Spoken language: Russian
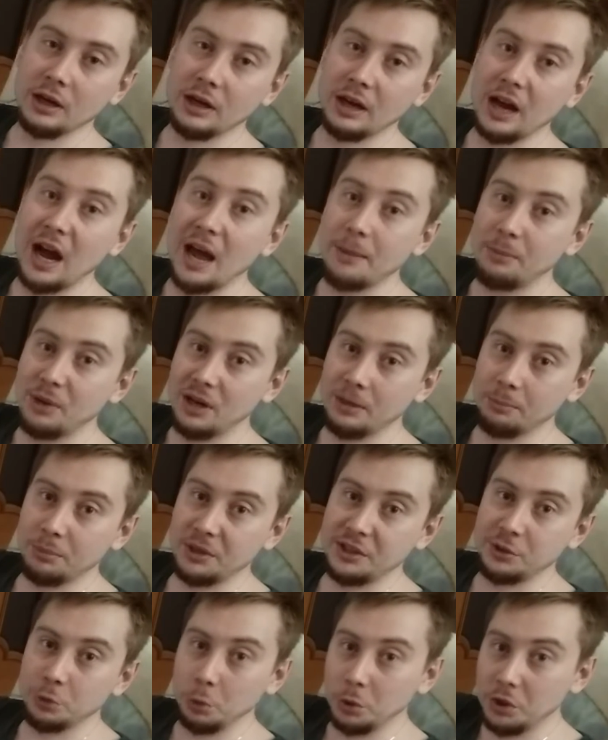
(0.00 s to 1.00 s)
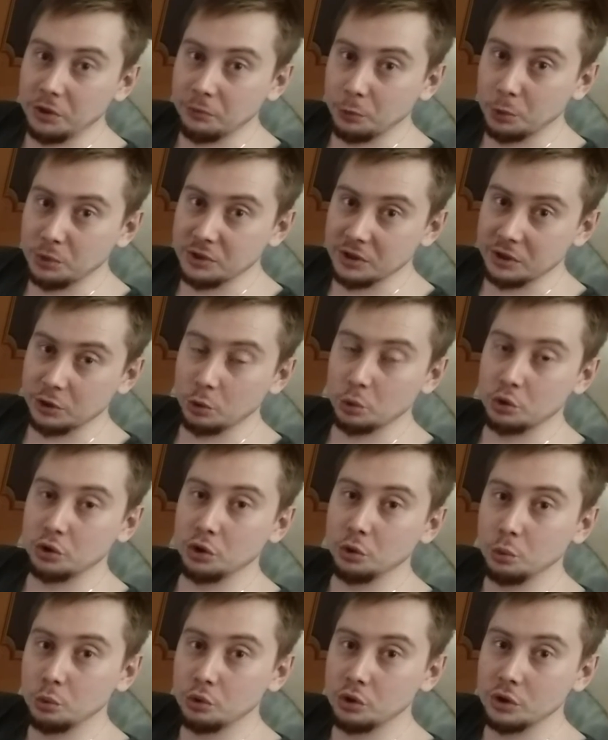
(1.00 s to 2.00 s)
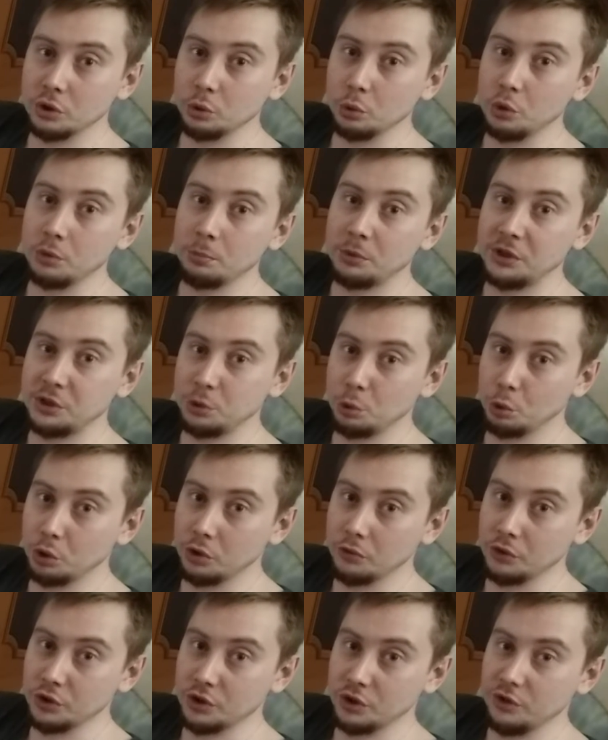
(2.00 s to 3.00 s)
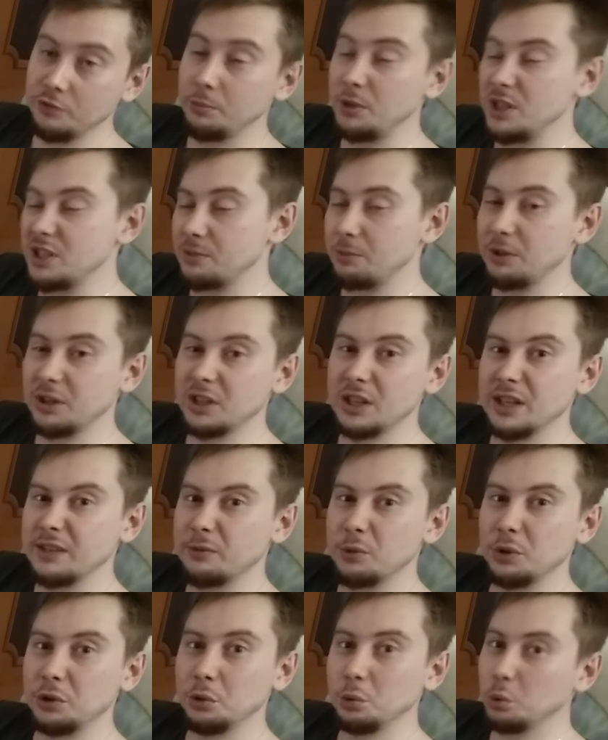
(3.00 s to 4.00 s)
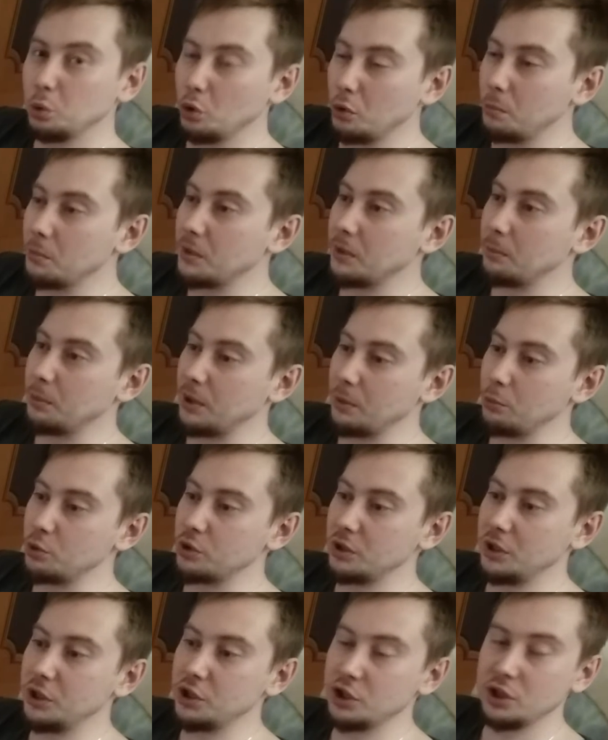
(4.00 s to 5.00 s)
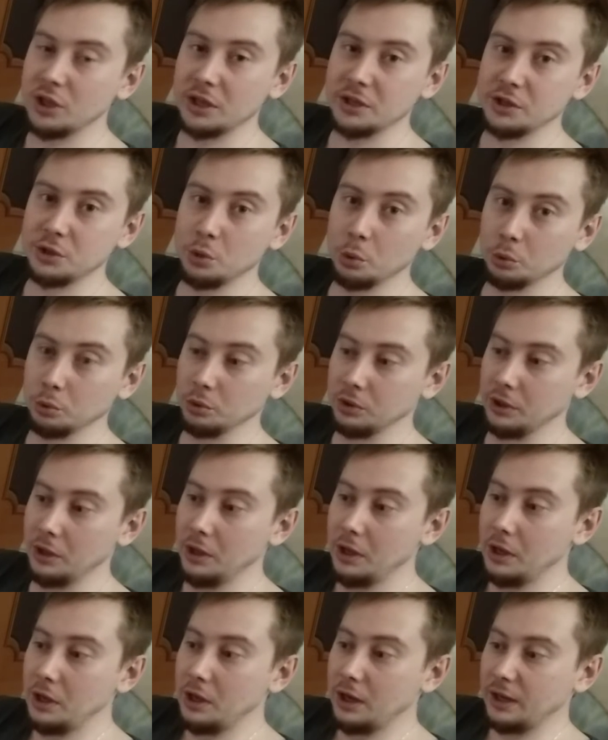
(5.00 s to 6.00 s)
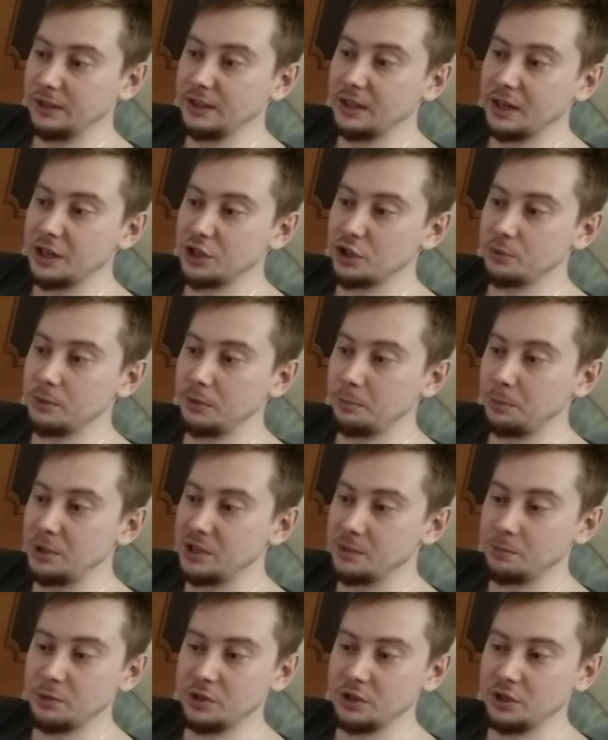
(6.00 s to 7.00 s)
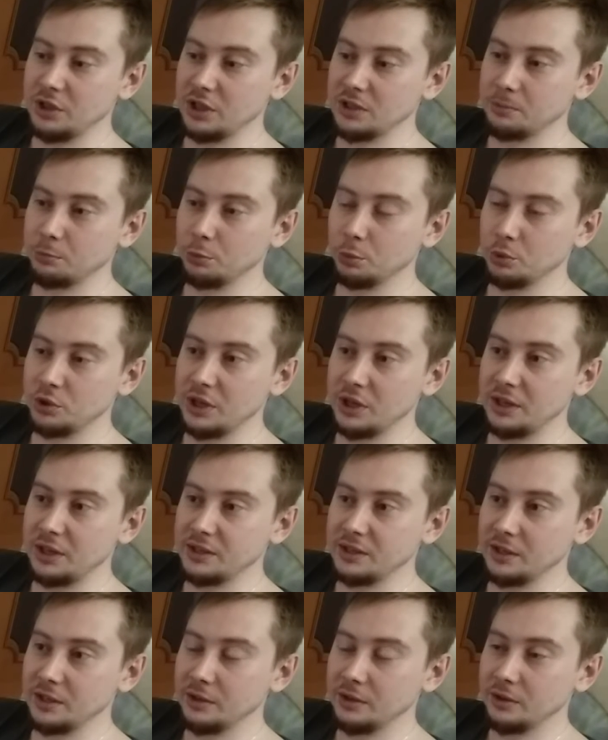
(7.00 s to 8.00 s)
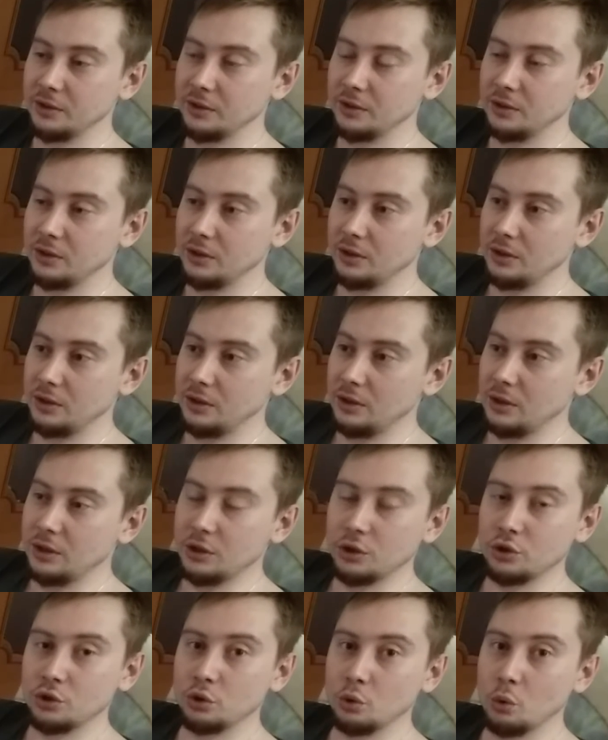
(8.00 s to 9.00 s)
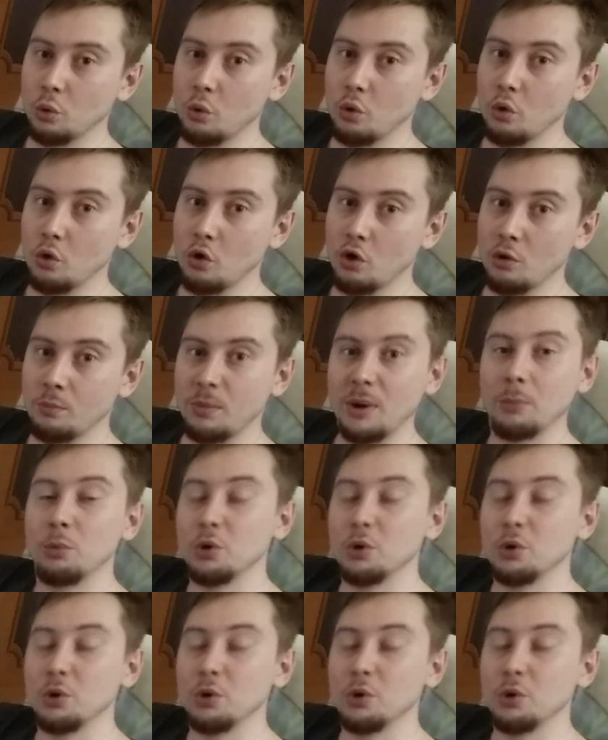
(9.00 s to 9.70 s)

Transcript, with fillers: кабели пристегиваются, то, что нужно, то и пристегиваешь. И, в принципе, это довольно удобно, потому что лишнее отстегнуто. Хотя, конечно, у меня, в принципе, сейчас получается, что по